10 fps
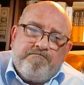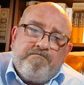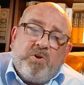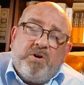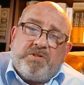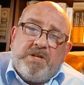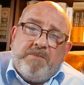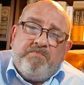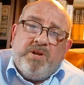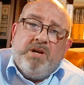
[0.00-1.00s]

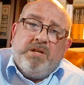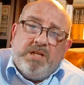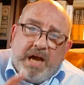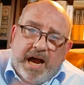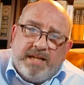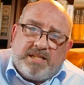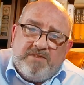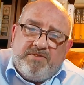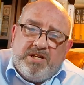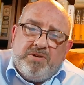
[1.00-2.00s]
Trotzdem die
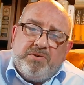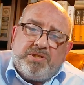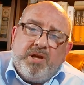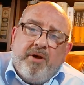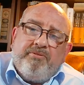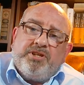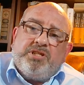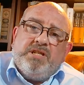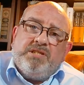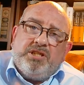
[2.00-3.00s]
Einzelvideos
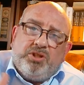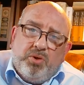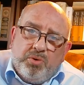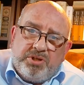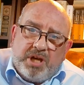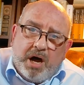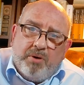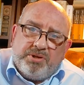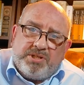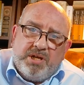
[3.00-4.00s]
verstehen sich
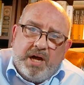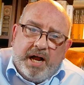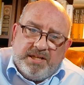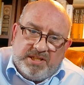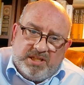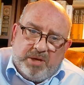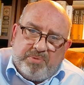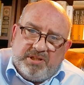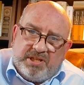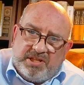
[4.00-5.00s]
durchaus als
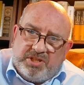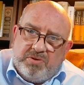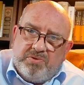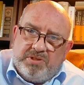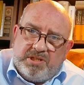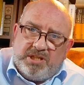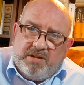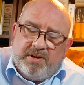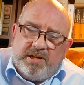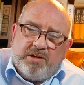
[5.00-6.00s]
Interpretation des
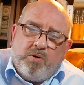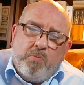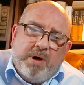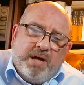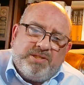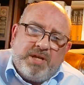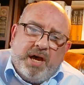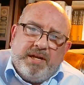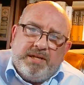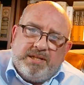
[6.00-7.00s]
jeweiligen Romans,
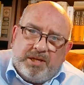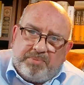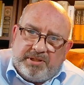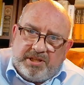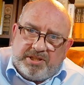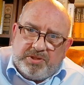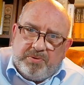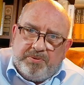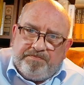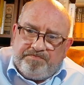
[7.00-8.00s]
einer
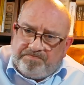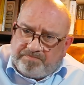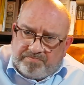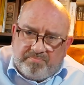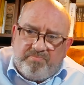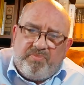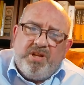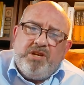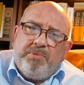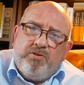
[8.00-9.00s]
Interpretation,
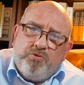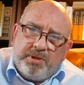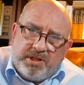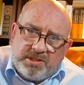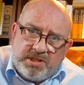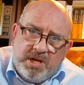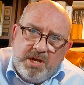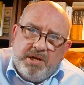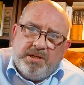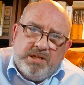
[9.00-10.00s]
die man übrigens
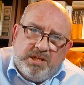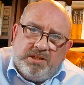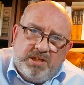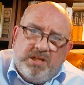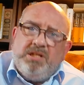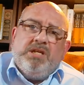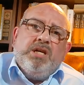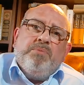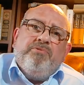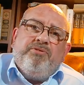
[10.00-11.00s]
nicht in
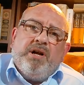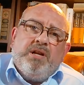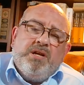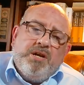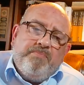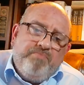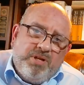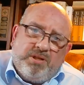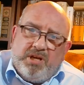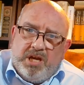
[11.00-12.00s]
jedem Fall
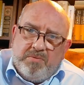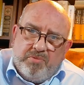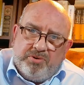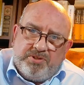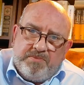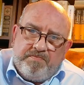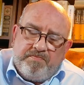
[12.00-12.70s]
mitgehen muss.